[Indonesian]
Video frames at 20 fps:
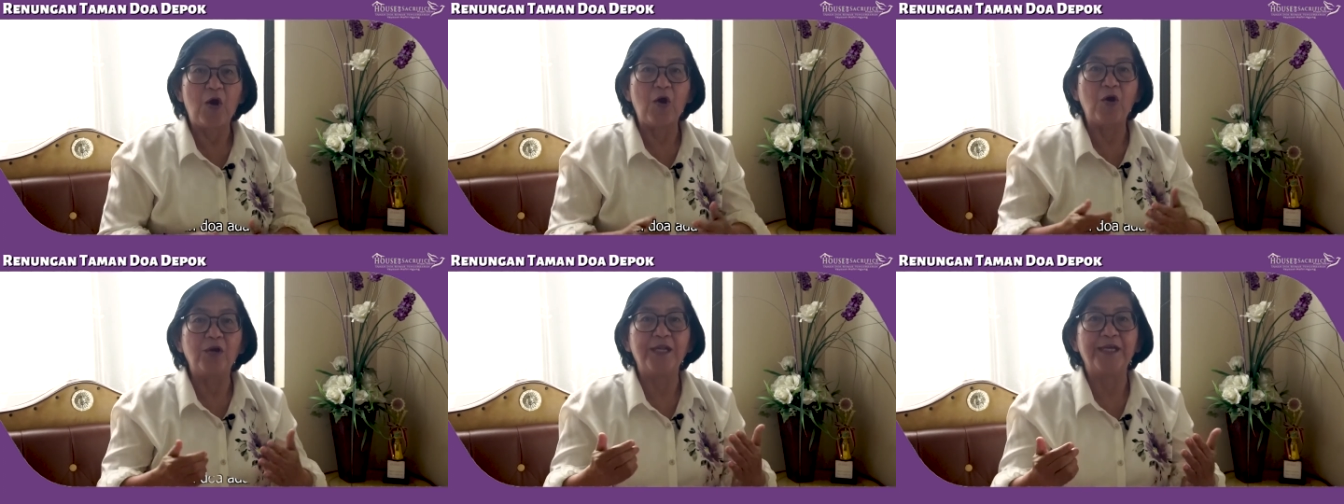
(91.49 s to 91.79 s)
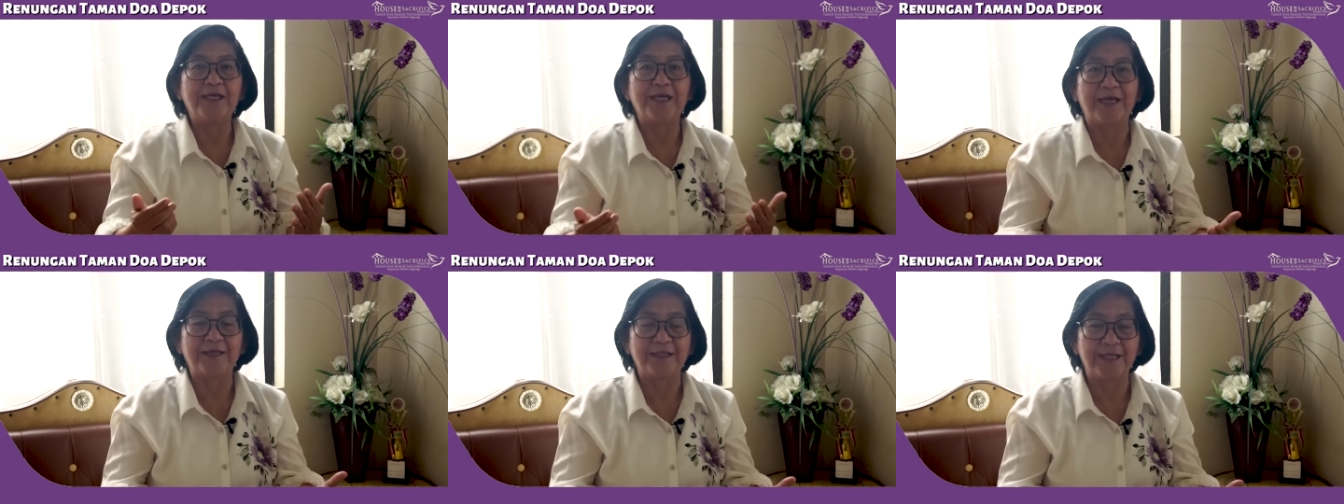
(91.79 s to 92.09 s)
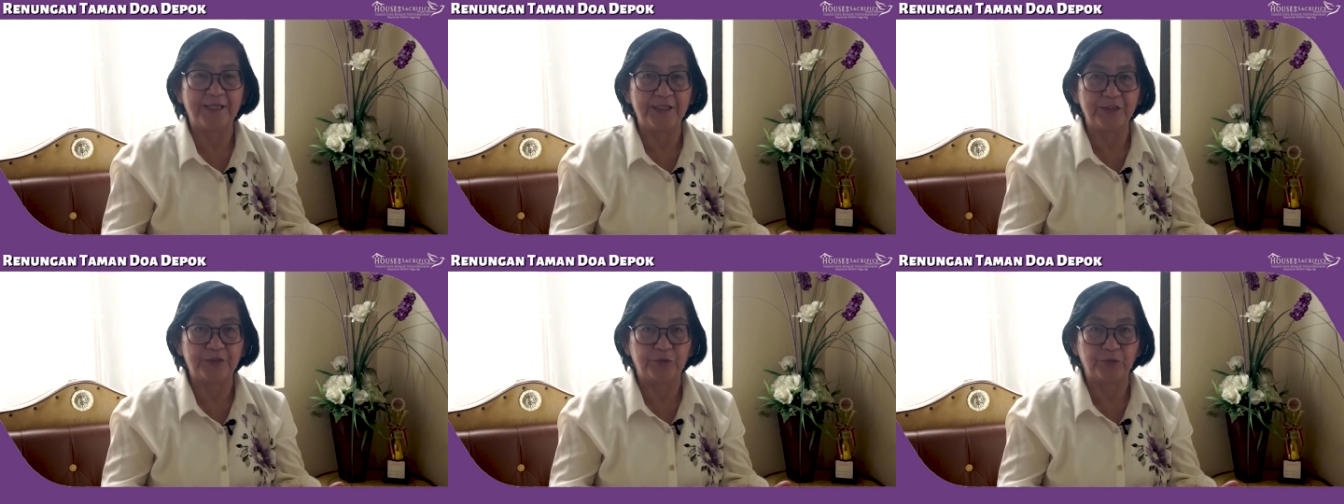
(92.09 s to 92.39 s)
Oleh
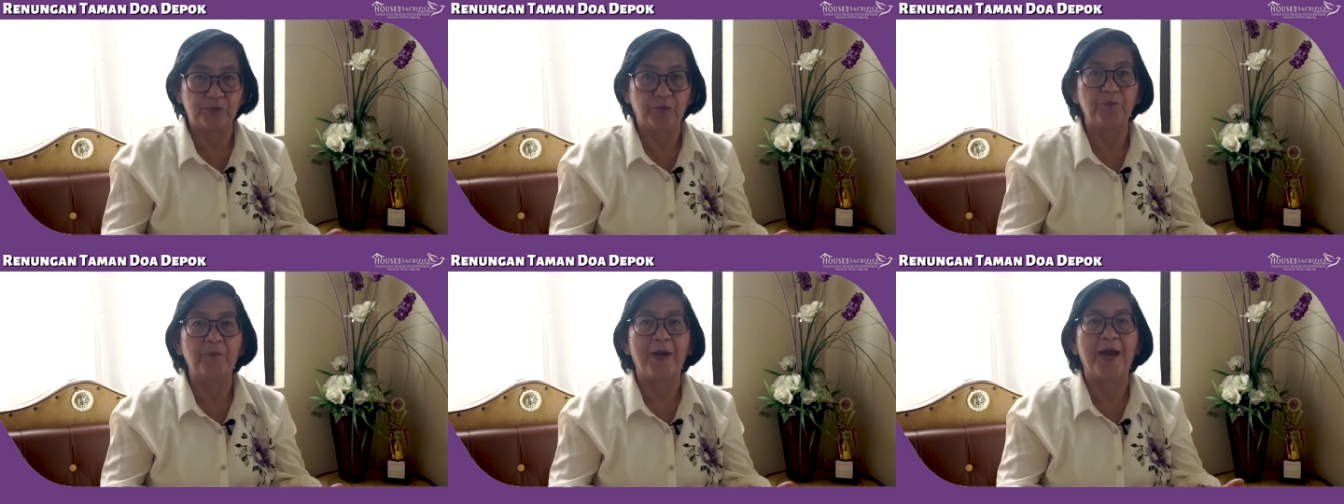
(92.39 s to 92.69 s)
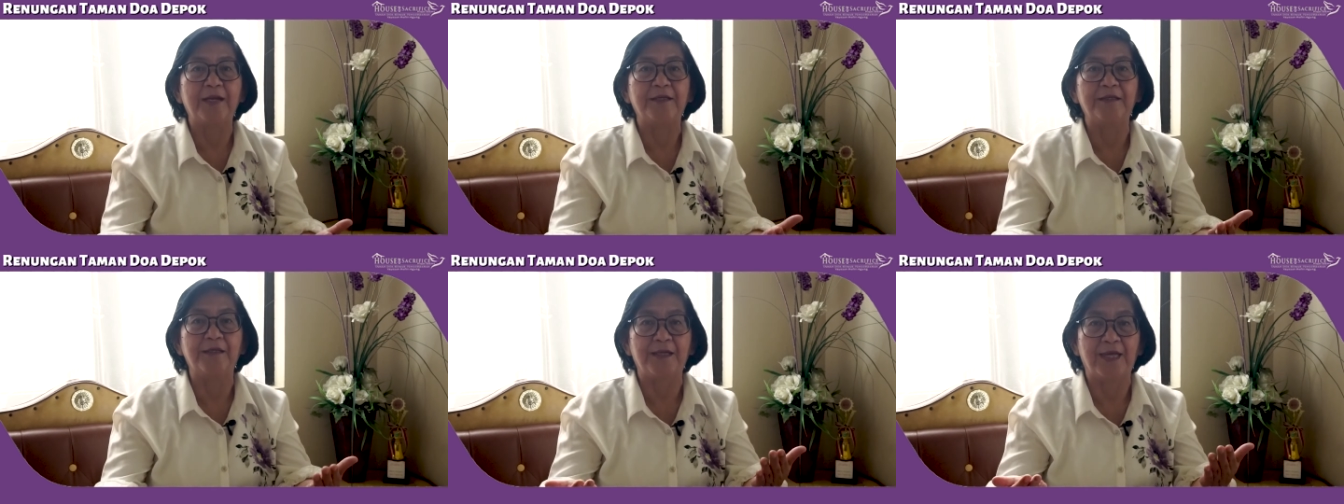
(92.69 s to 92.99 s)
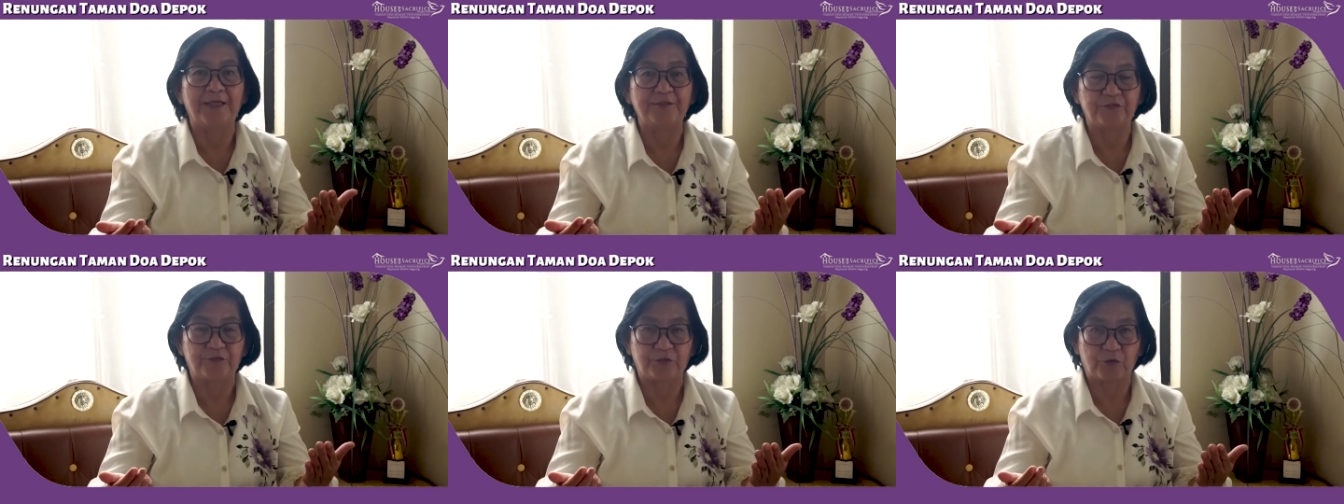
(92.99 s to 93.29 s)
karena itu,
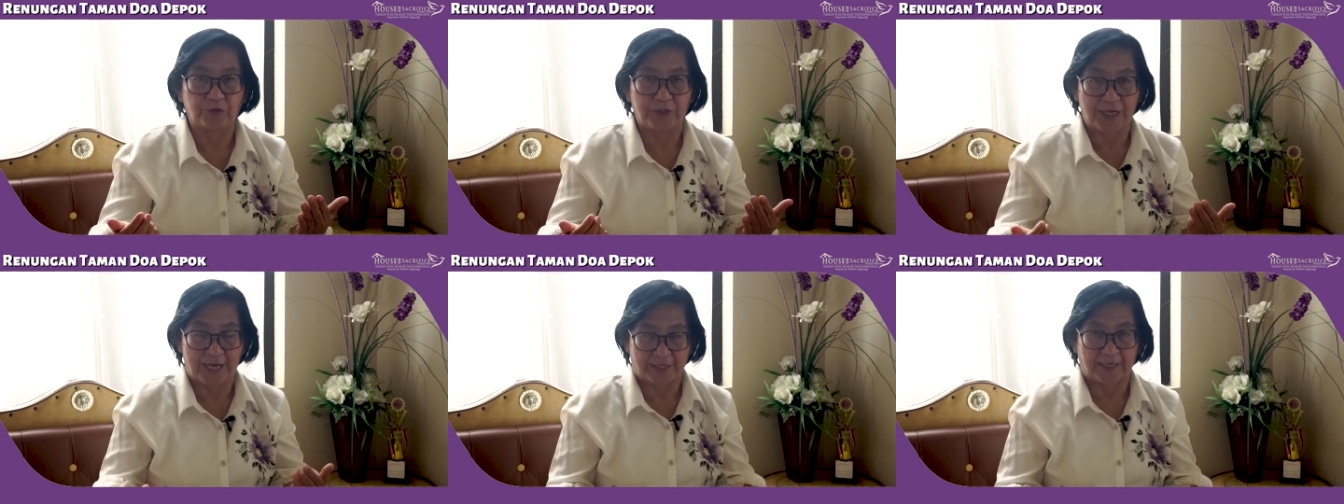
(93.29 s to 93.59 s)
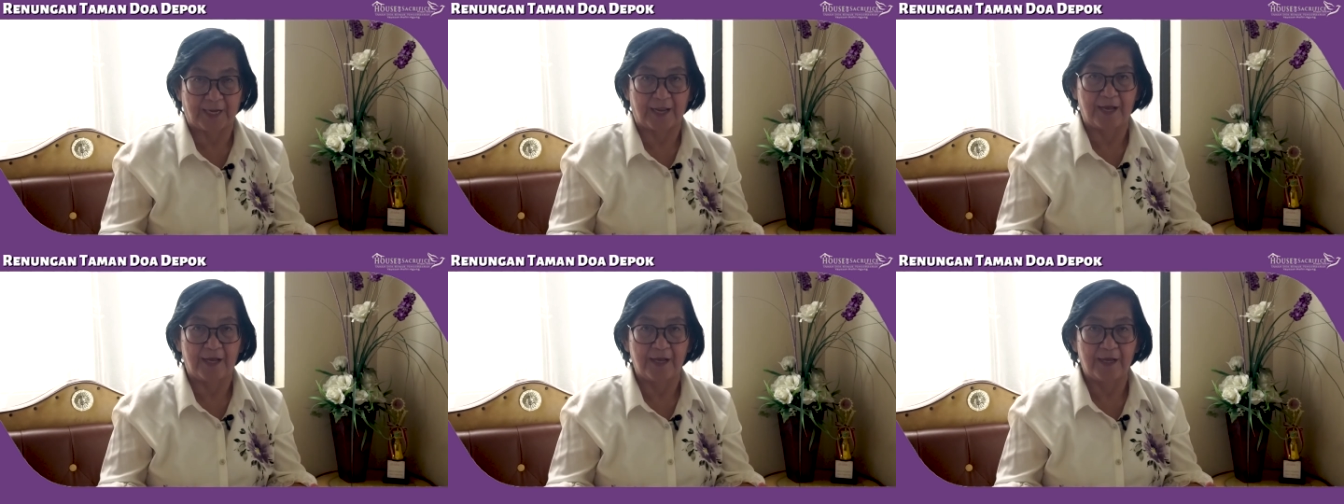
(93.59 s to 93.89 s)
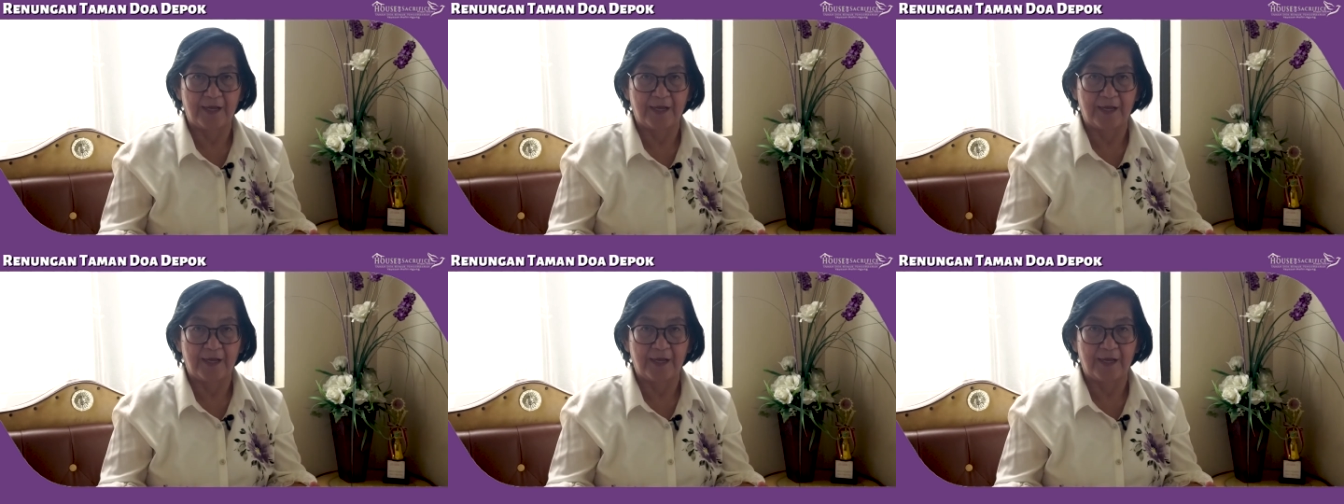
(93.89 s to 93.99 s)
marilah saudara